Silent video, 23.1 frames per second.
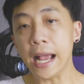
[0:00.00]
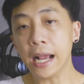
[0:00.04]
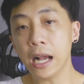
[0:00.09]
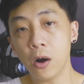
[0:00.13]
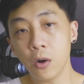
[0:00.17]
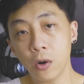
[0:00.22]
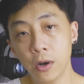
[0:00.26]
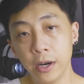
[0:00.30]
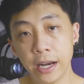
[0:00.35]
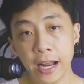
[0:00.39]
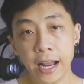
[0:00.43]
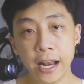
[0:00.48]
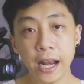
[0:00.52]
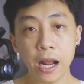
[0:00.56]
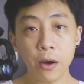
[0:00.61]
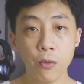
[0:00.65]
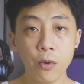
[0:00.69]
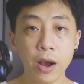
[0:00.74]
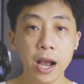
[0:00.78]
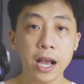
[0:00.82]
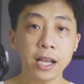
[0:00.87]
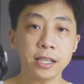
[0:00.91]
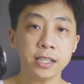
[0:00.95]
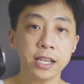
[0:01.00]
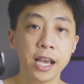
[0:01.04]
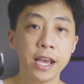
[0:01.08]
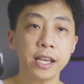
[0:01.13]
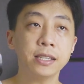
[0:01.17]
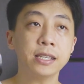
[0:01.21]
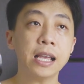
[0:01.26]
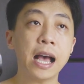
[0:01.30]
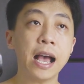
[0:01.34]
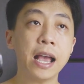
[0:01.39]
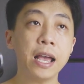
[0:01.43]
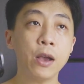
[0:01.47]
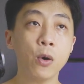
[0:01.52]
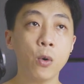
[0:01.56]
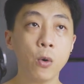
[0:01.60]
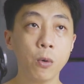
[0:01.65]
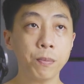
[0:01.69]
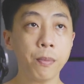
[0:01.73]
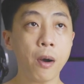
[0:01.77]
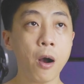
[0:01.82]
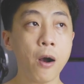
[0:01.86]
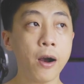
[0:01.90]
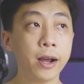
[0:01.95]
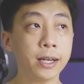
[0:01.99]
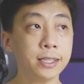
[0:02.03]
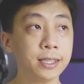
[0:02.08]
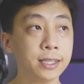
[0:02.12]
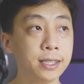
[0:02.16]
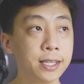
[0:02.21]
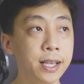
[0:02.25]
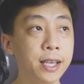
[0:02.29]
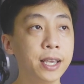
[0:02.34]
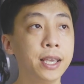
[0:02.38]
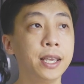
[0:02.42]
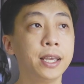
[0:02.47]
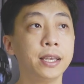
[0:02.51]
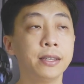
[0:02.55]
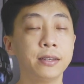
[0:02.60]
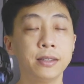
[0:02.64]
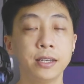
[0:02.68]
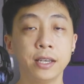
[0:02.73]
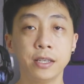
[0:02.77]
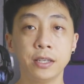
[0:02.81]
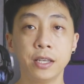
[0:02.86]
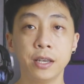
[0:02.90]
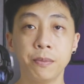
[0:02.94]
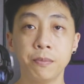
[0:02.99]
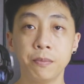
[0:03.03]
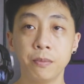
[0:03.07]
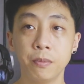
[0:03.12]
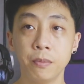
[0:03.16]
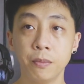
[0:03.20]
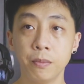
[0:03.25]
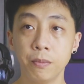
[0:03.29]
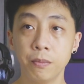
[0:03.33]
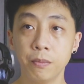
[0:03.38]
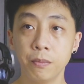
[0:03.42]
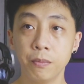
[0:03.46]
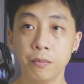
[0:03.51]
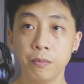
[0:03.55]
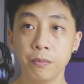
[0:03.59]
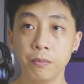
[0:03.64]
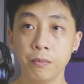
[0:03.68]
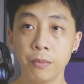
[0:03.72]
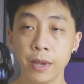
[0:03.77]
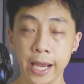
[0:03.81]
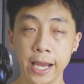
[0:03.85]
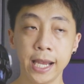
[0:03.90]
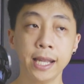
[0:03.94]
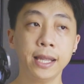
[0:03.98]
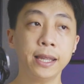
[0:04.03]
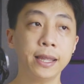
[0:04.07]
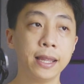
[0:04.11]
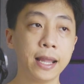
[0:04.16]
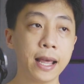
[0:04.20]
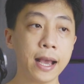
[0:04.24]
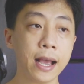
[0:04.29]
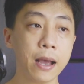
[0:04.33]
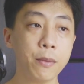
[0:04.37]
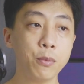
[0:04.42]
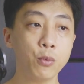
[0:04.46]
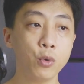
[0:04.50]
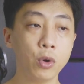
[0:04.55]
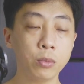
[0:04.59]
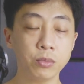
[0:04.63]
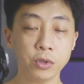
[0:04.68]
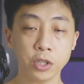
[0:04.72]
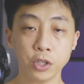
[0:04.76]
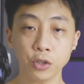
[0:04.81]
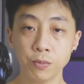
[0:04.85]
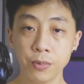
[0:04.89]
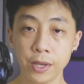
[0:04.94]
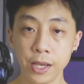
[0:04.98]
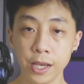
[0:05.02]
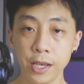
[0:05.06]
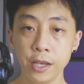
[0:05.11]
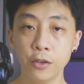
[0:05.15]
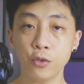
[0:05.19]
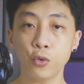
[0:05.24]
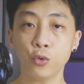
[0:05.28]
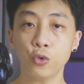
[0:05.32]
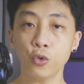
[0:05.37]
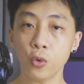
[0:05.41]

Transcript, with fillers: ยเขาก็แนะนำว่าใช้สาย 6 ปอนด์ที่ 40 เมตรนะครับรวมถึง PE